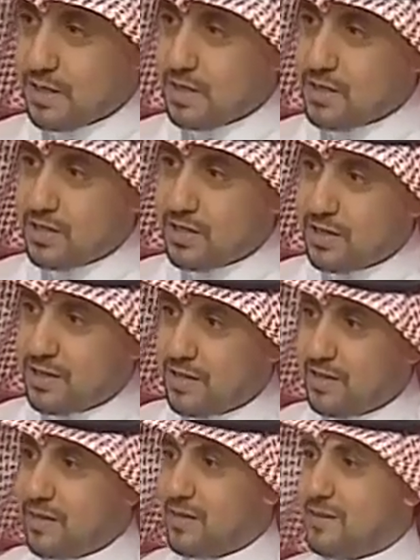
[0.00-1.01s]
يا
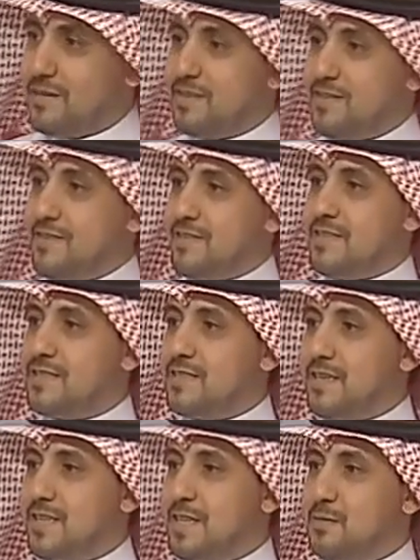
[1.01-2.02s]
شيخنا
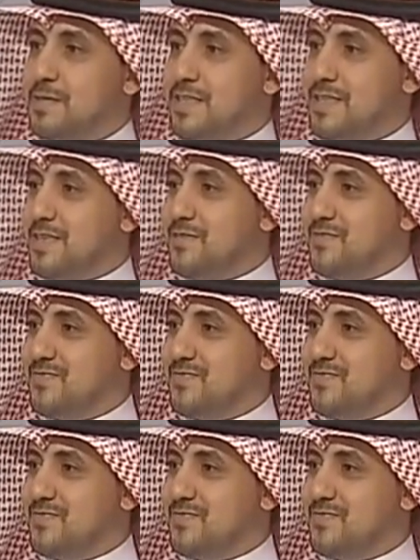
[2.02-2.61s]
استخدم صدى